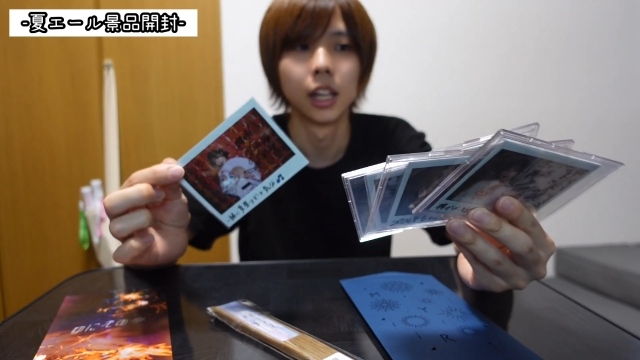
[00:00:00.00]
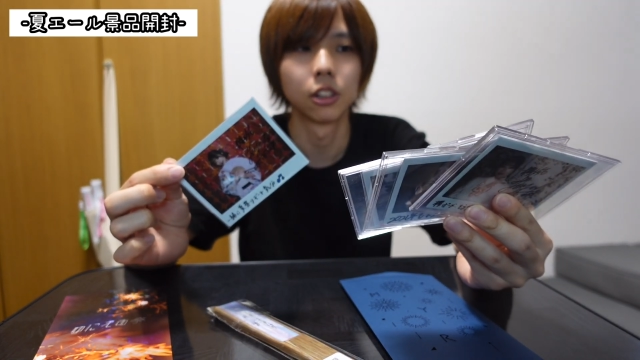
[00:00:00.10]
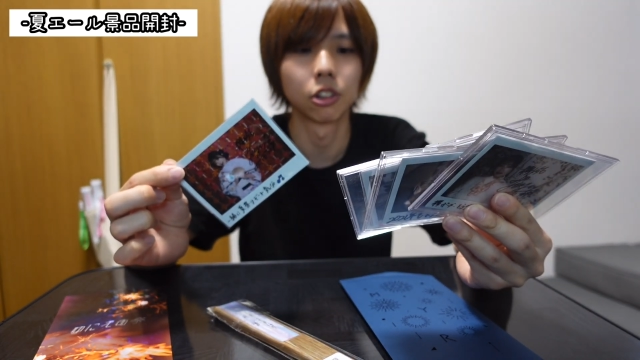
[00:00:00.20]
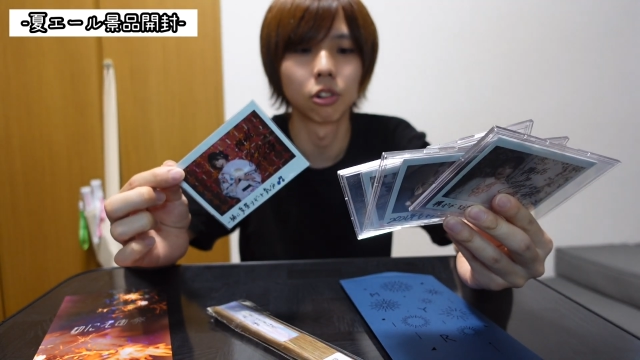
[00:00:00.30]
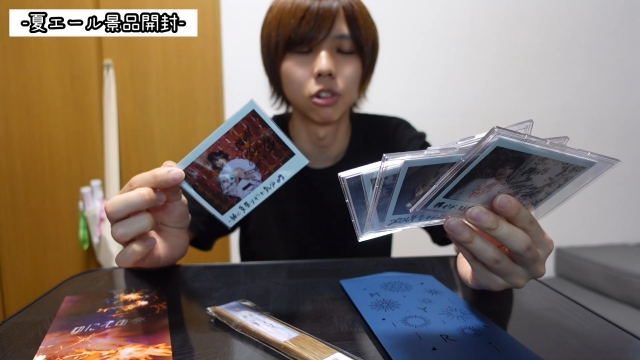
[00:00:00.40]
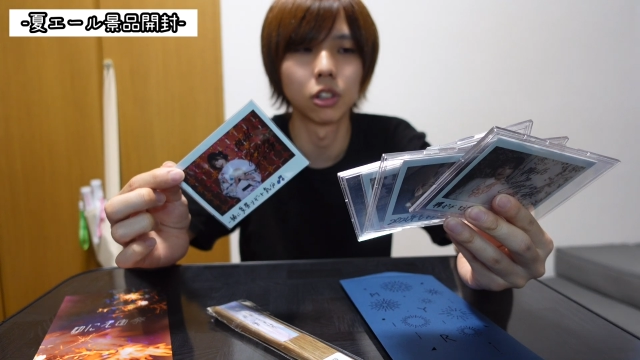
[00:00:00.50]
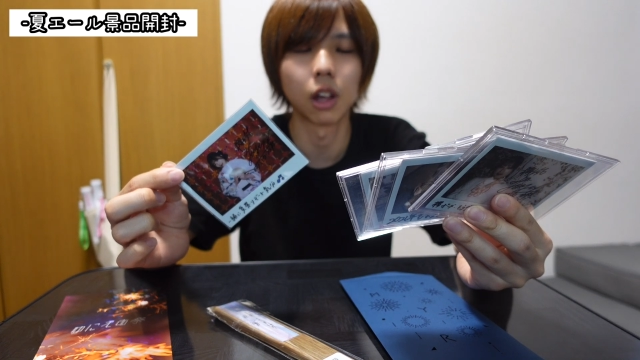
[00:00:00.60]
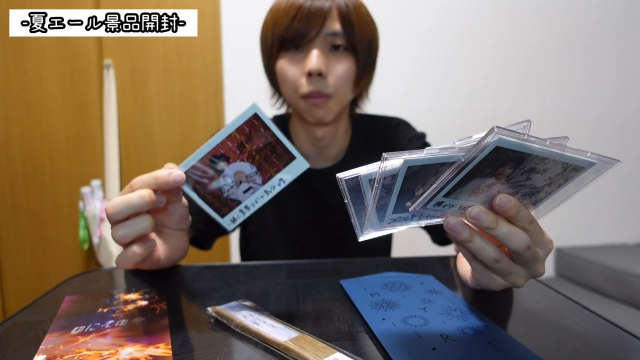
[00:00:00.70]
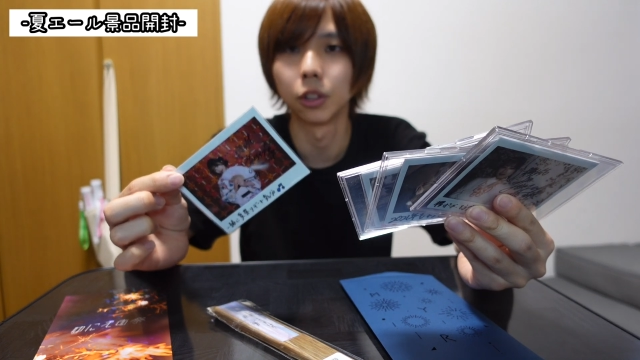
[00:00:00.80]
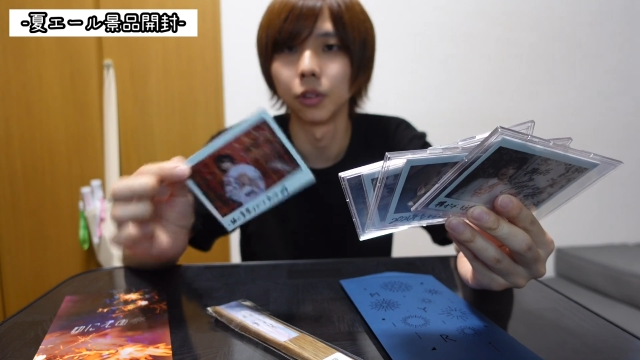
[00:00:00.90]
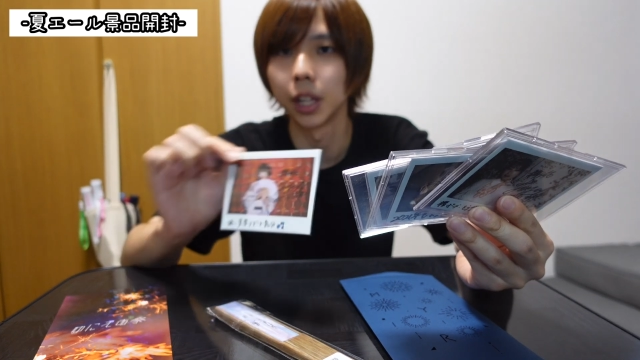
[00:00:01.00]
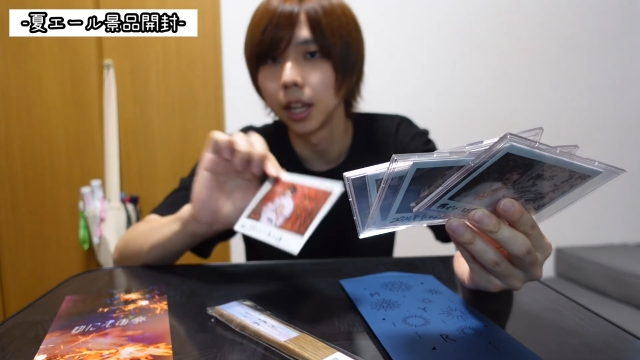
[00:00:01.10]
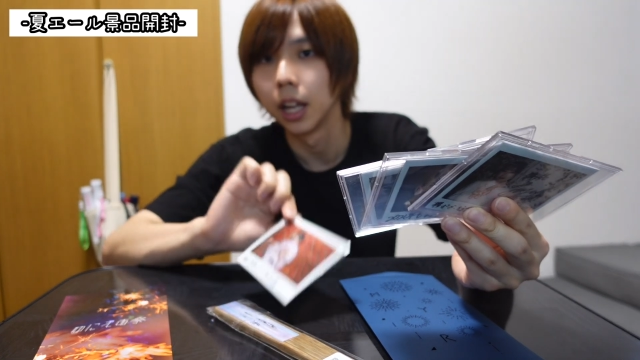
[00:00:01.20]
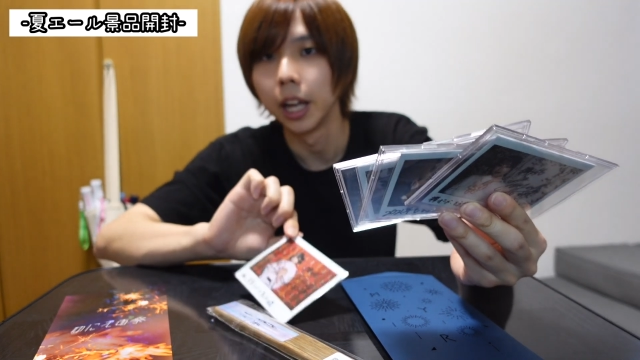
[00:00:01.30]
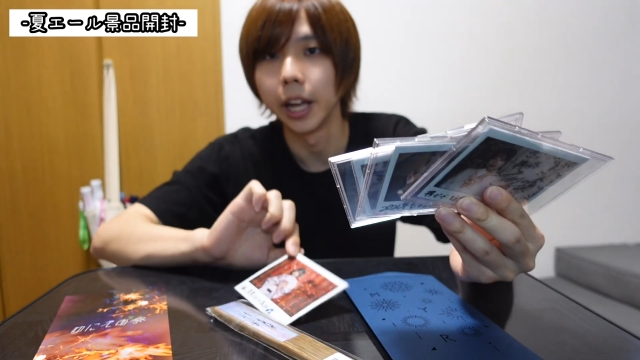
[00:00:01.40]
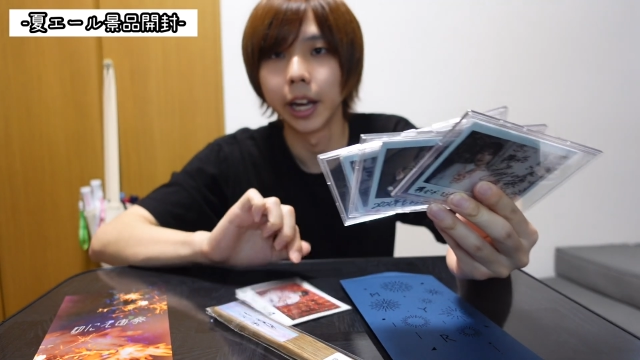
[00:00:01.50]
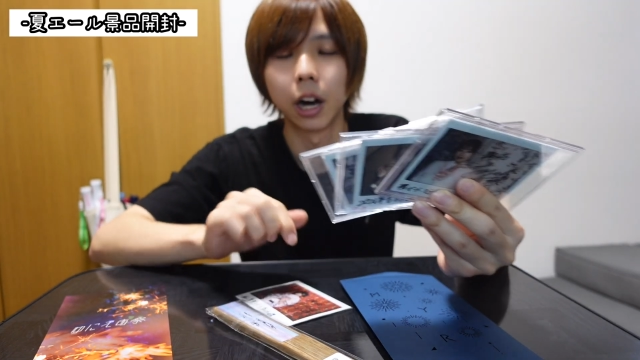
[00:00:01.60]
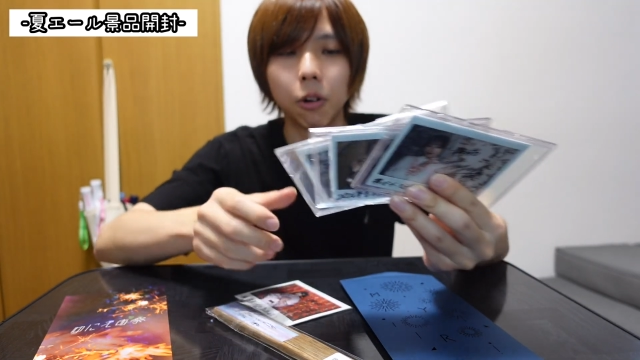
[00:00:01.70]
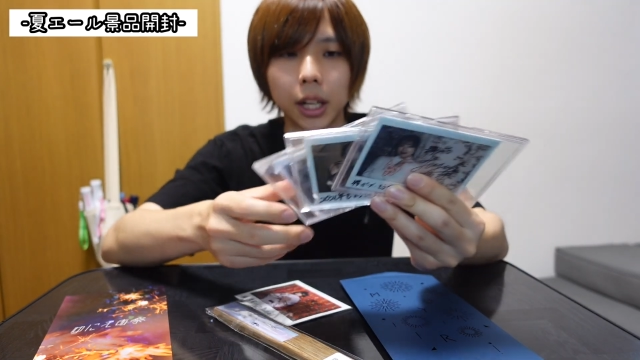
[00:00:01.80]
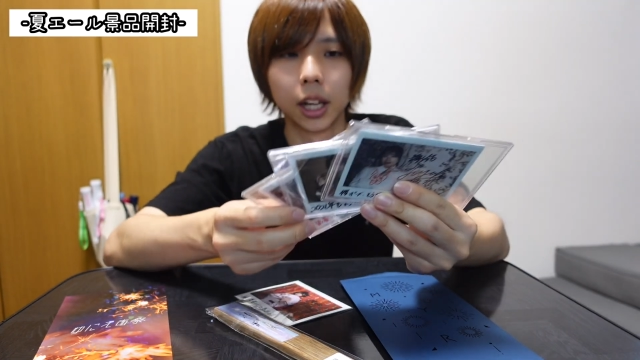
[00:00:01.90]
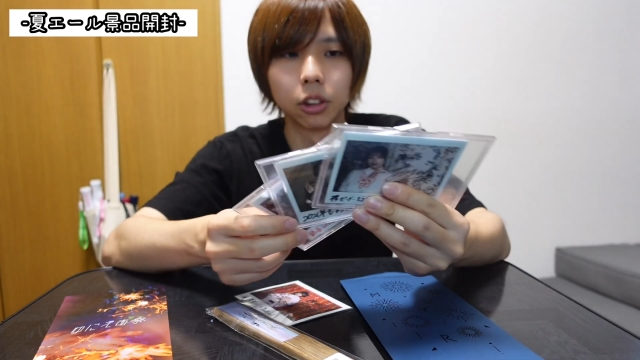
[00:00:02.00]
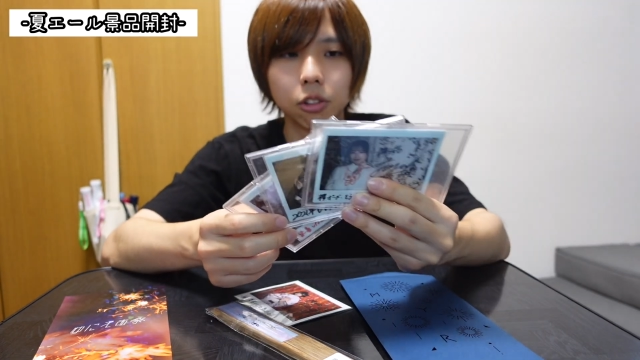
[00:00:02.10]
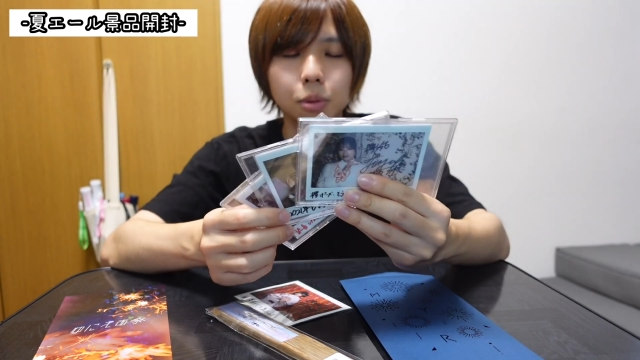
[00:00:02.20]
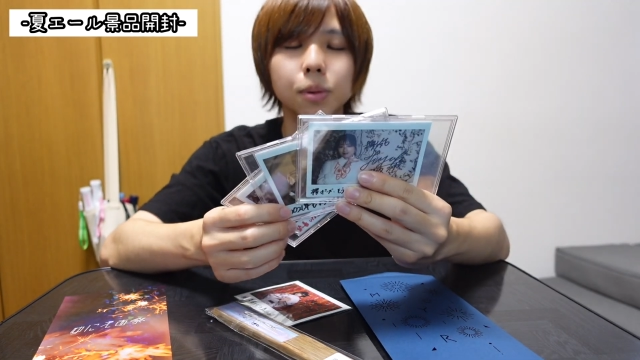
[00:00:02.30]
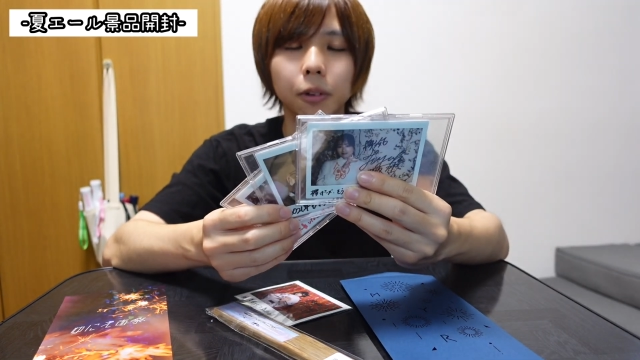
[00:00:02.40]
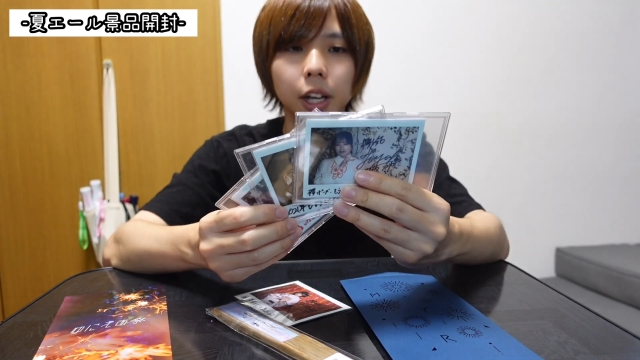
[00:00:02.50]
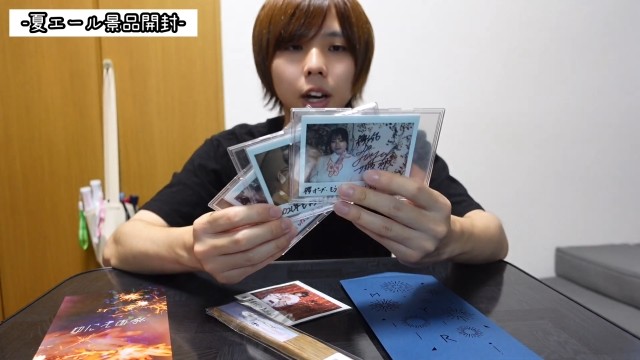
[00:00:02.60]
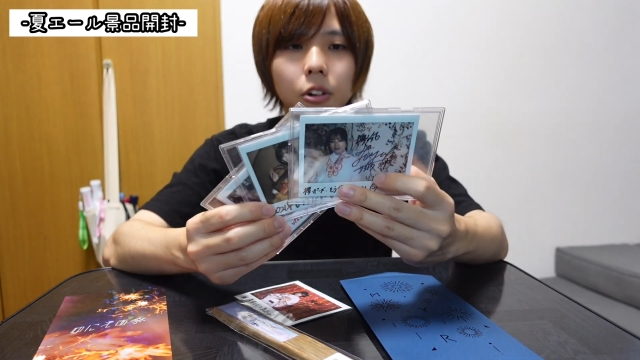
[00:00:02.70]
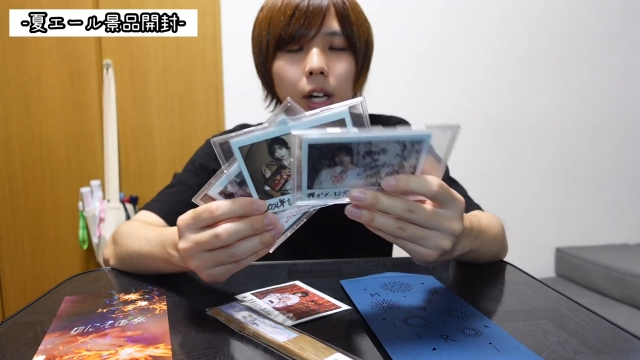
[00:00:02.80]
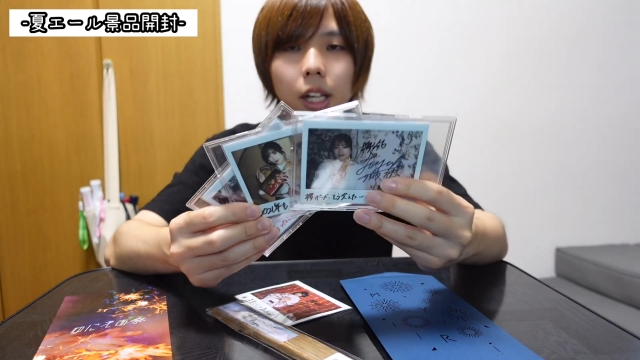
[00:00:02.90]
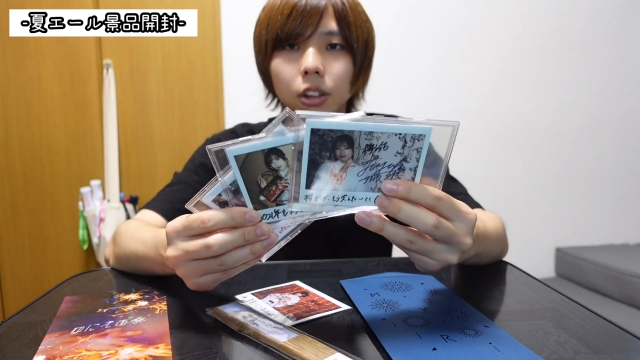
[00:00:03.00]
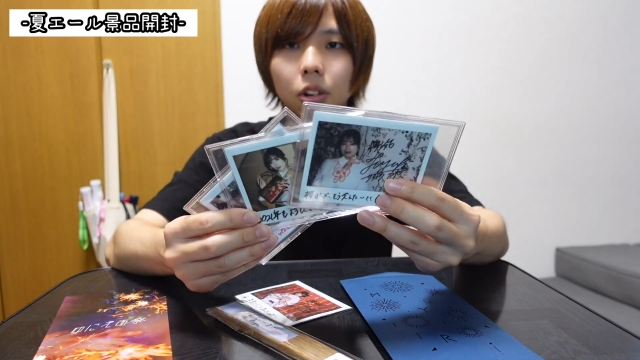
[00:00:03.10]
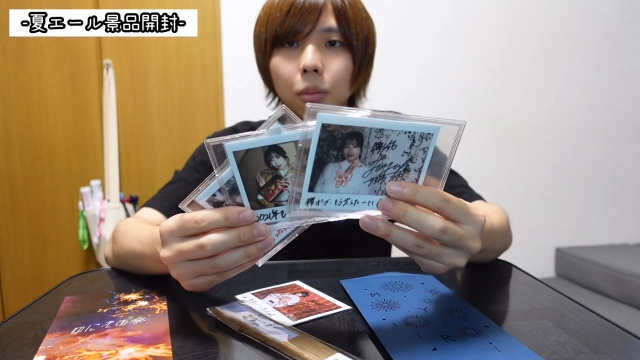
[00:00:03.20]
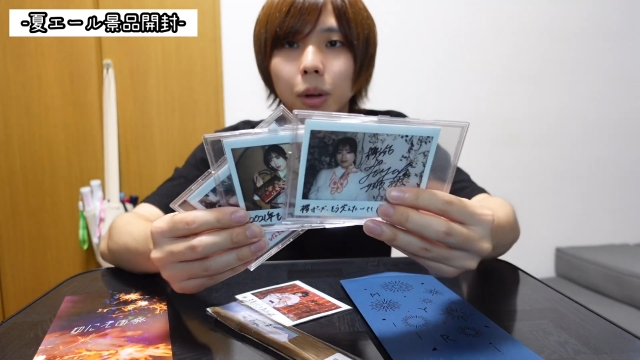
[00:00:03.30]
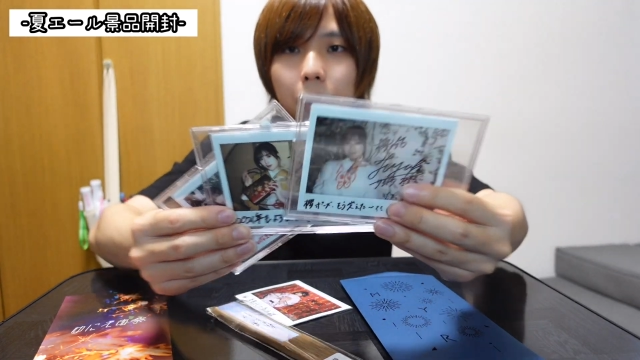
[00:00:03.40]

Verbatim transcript: ちょっと後日 アマゾン で、えー、買おうかなと、自分もね、買おうかなと思い